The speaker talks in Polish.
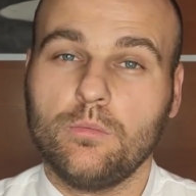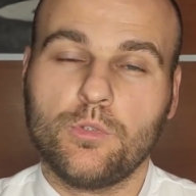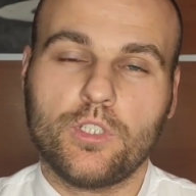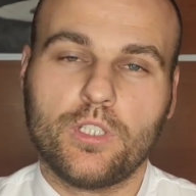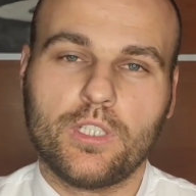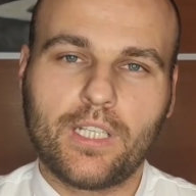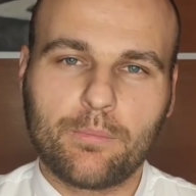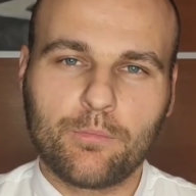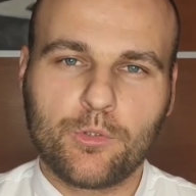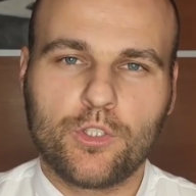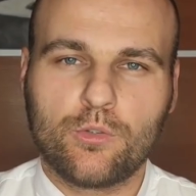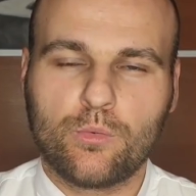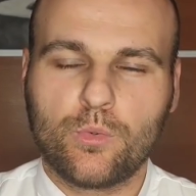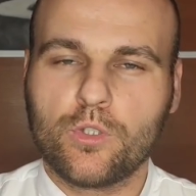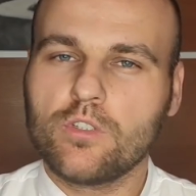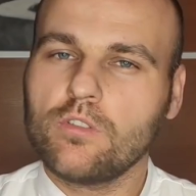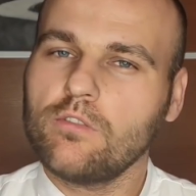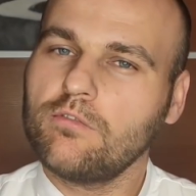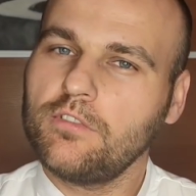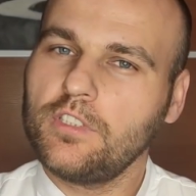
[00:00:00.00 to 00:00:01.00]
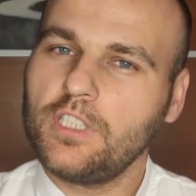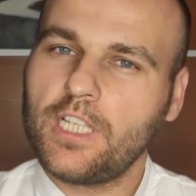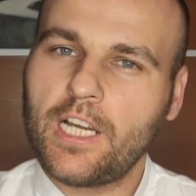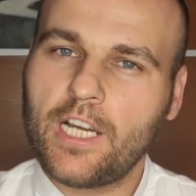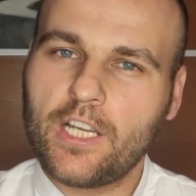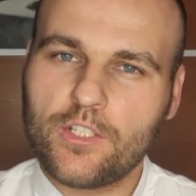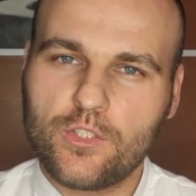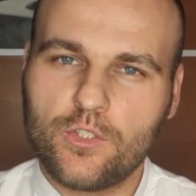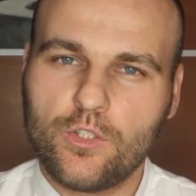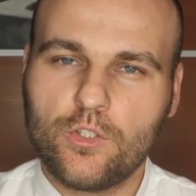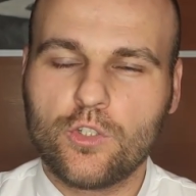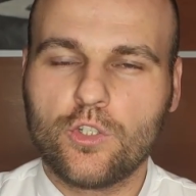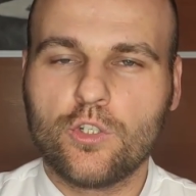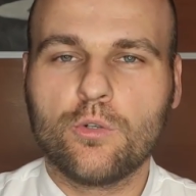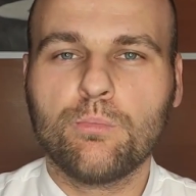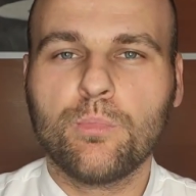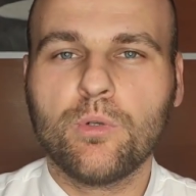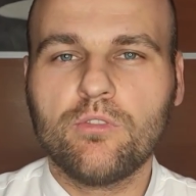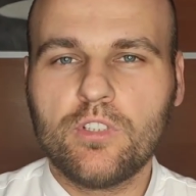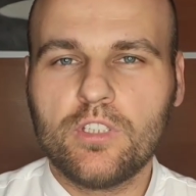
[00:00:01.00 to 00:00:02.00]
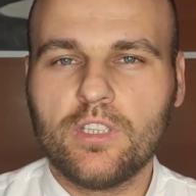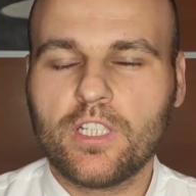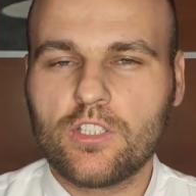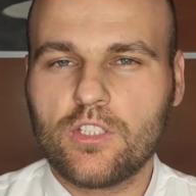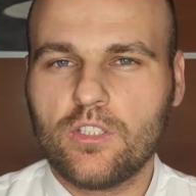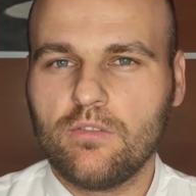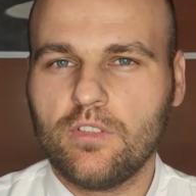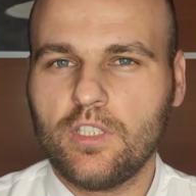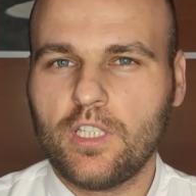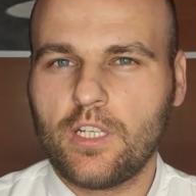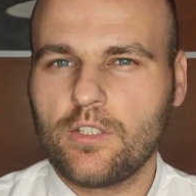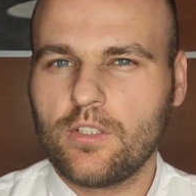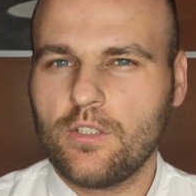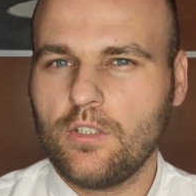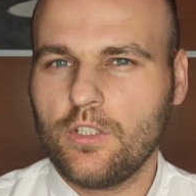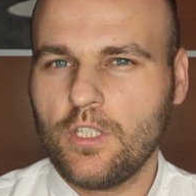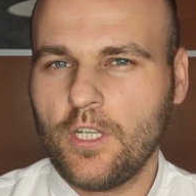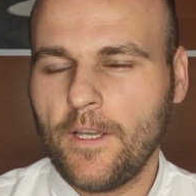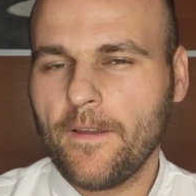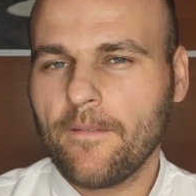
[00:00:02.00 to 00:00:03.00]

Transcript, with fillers: że ta przyszłość wyjaśnić że powinna się wyjaśnić.